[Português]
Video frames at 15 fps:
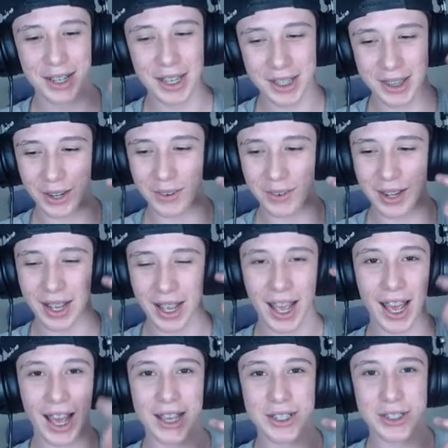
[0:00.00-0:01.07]
Então,
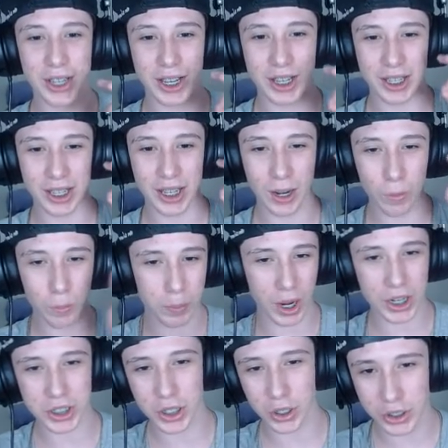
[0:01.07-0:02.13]
é isso aí. Eu
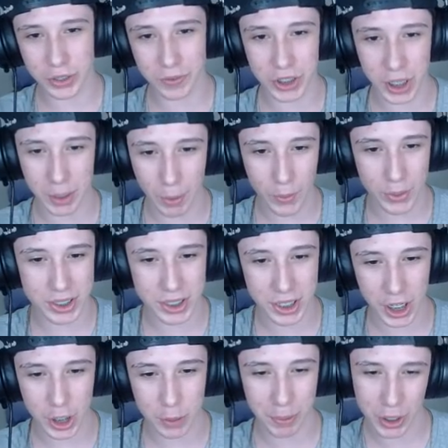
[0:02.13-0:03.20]
acho que hoje eu vou chamar um
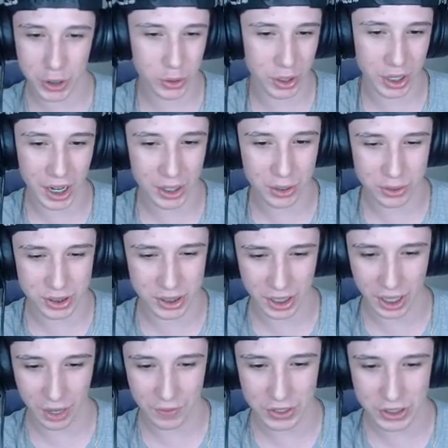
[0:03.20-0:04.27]
inscrito para jogar, não sei,
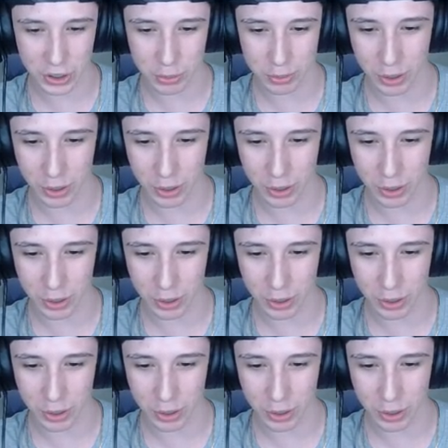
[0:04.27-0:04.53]
quero fazer alguma